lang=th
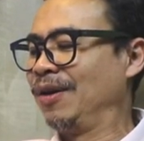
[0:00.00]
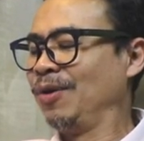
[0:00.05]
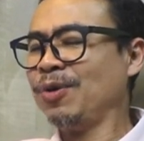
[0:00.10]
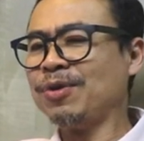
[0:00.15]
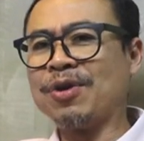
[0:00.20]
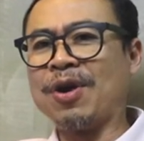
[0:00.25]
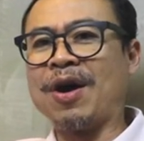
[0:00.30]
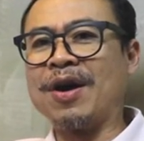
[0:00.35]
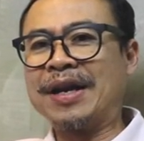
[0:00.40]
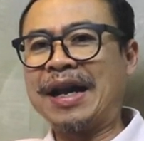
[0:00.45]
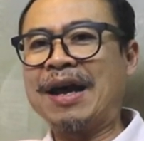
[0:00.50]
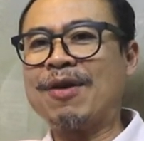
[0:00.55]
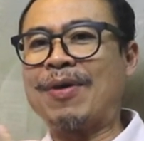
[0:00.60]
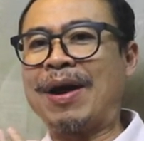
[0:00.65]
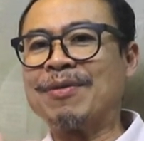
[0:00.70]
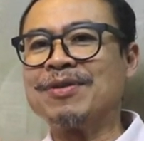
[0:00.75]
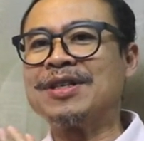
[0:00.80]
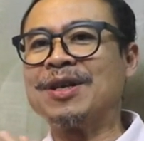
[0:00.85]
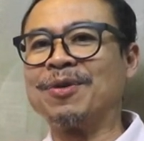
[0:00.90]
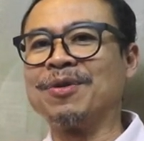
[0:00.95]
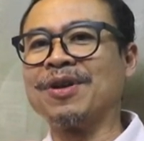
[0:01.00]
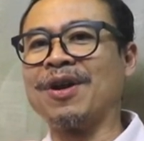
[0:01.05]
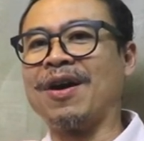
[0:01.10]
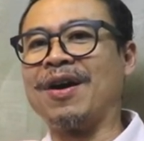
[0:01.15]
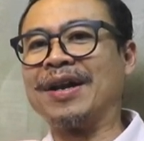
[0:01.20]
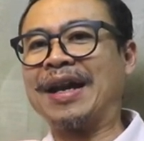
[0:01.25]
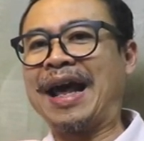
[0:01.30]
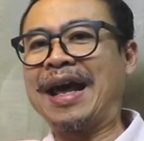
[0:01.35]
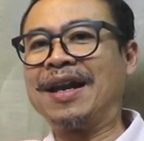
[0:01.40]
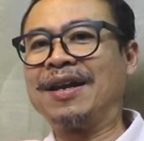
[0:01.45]
ลุงหนอนะความรู้สึกลุงหนอ
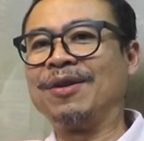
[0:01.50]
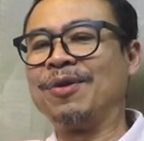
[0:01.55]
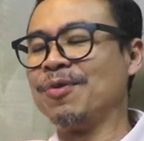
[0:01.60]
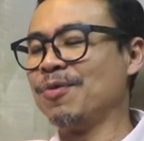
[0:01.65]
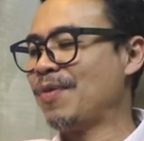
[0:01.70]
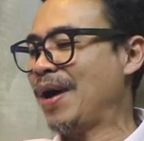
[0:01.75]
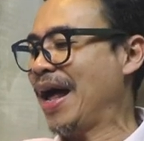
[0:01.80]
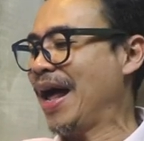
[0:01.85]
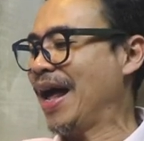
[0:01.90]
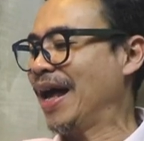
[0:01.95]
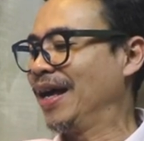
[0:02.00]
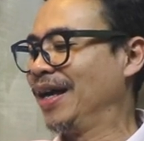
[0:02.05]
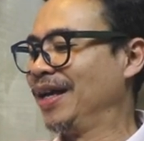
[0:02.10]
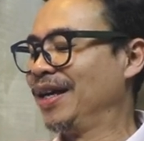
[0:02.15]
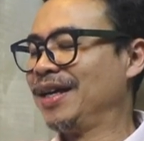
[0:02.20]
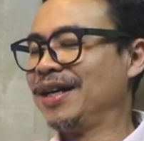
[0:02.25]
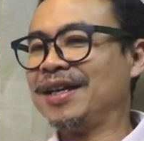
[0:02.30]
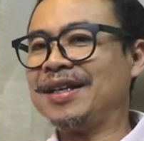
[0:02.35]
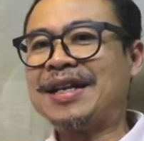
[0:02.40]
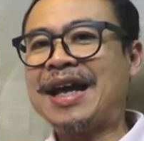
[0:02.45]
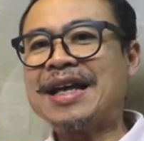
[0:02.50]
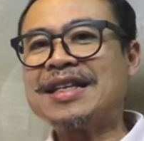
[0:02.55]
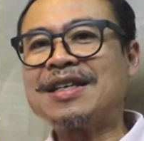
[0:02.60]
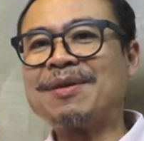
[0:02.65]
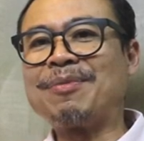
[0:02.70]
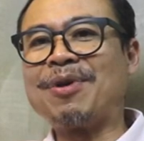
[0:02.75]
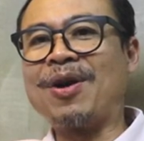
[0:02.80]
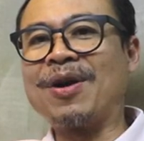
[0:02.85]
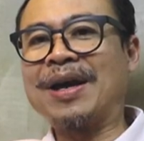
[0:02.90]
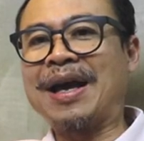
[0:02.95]
นะลุงว่าน่า
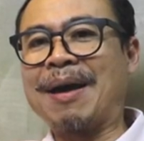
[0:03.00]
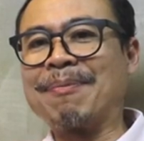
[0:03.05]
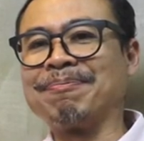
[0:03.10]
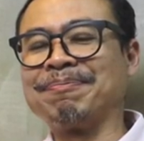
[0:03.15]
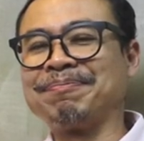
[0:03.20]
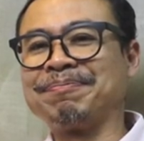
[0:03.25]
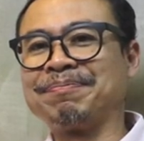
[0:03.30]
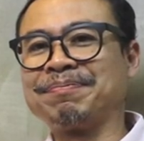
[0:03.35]
จะเหมาะกับ